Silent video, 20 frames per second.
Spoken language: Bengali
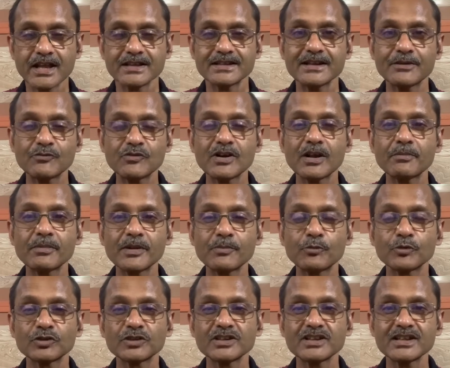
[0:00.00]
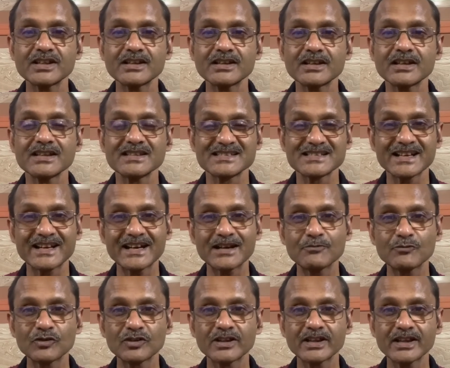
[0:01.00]
যেমন আপনি প্রতিদিন শেখার
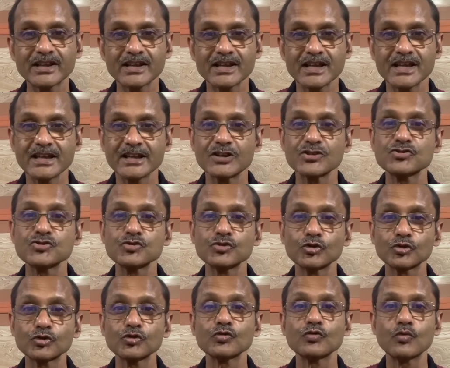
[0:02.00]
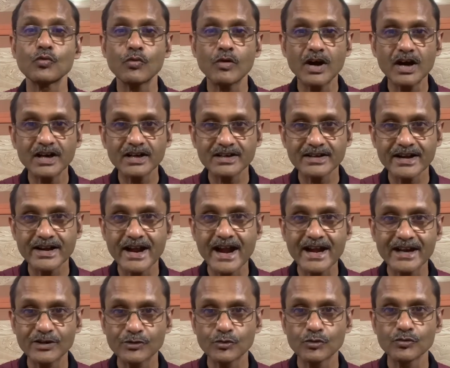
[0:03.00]
মধ্যে কিছু নতুন ওয়ার্ড
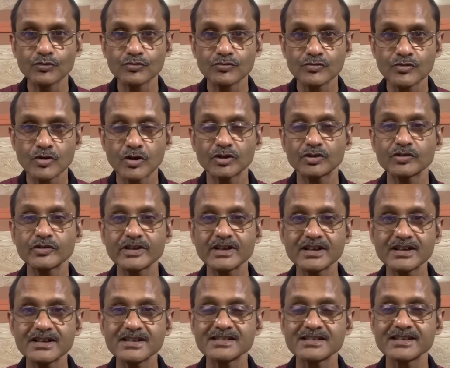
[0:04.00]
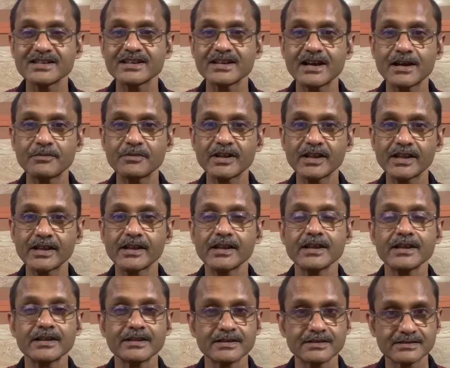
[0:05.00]
অ্যাড করুন হয়তো ইংলিশে আপনি
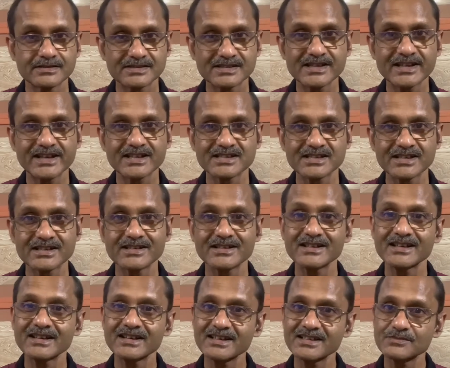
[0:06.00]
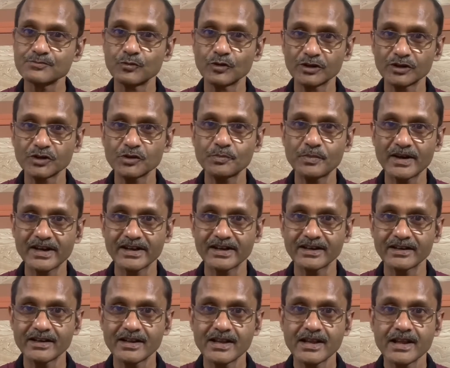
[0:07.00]
শিখেছেন ইংলিশ বলতেও পারেন
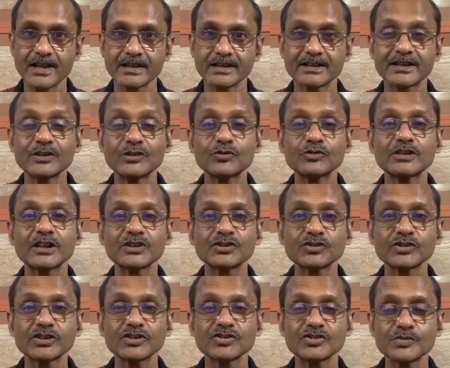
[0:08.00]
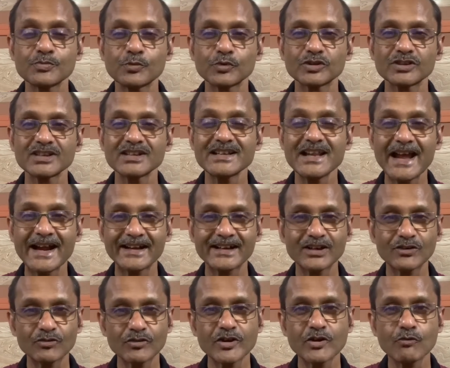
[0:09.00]
কিন্তু তার সঙ্গে যদি প্রতিদিন একটা
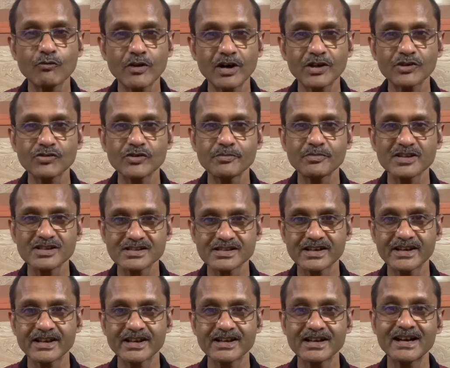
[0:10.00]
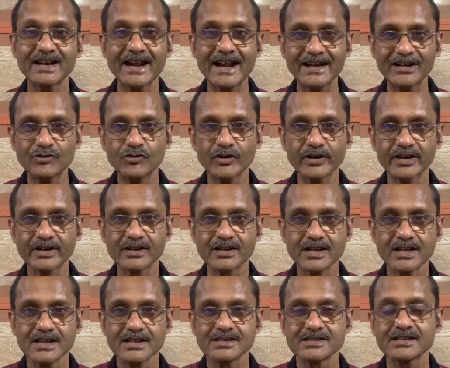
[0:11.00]
করে ওয়ার্ডও আপনি শেখেন আর অ্যাড করেন
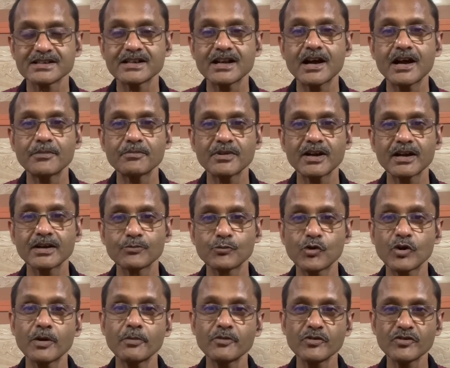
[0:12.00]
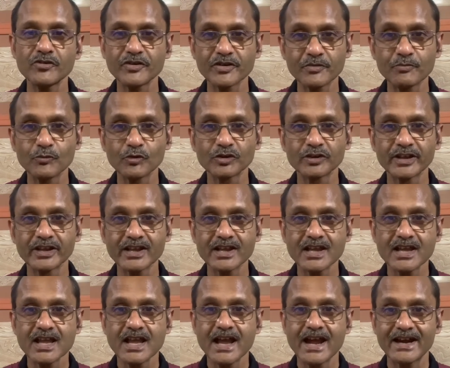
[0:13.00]
সেটা আপনার ভোকাবুলারির মধ্যে
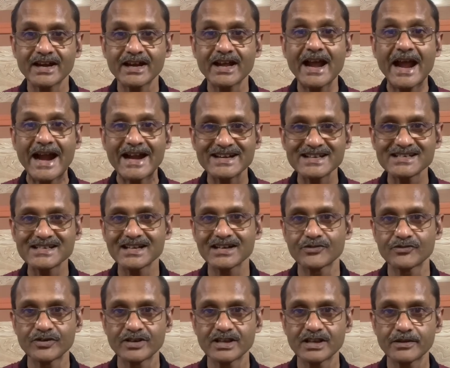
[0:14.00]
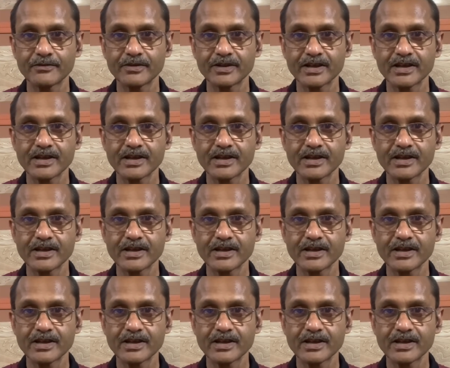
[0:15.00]
একটা অ্যাডিশন হয়ে যাবে